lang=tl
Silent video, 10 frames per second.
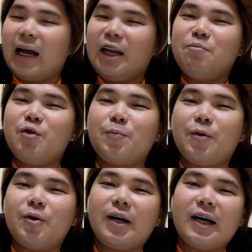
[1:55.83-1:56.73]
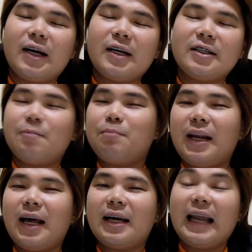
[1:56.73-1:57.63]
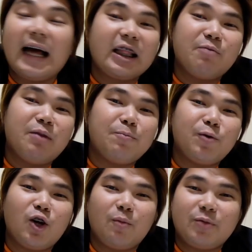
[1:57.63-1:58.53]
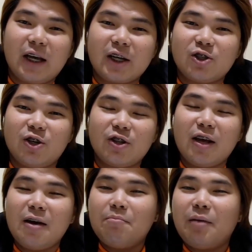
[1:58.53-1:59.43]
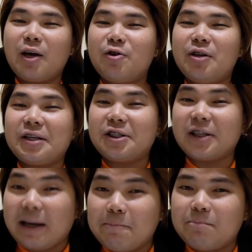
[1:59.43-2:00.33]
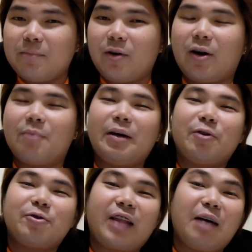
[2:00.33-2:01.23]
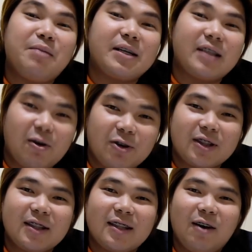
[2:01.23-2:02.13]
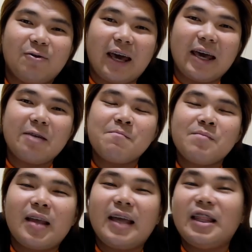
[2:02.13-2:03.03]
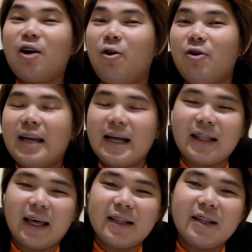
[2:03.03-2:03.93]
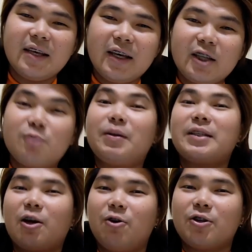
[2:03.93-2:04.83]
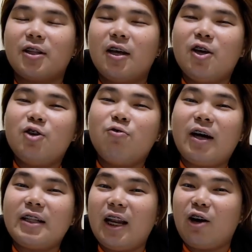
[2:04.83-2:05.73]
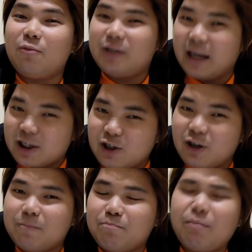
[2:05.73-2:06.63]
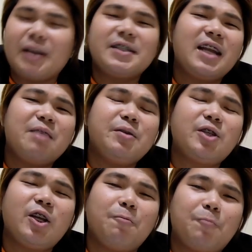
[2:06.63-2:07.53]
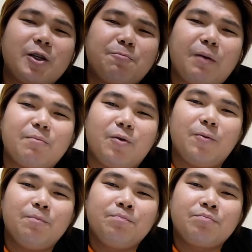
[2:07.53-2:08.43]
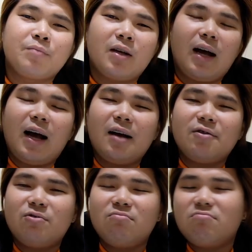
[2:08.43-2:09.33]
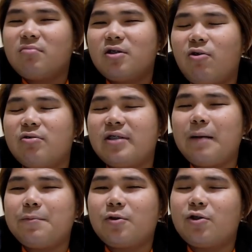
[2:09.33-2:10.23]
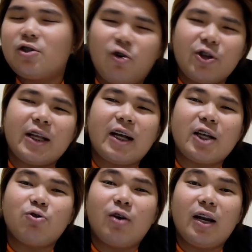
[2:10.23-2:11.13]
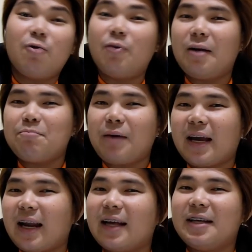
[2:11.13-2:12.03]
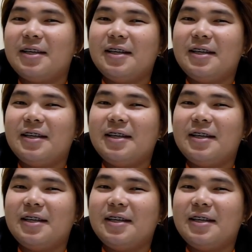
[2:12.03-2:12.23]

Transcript: Alam nyo po, uh, simple lang, lahat naman po ng objection, meron yang script or meron tamang sagot. Okay? And ang goal natin is masagot yung kanilang objection. Pag sinabi sa'yo ng prospect mo, ah, uh, Japs, gusto ko niyan kaso nga lang walang pera.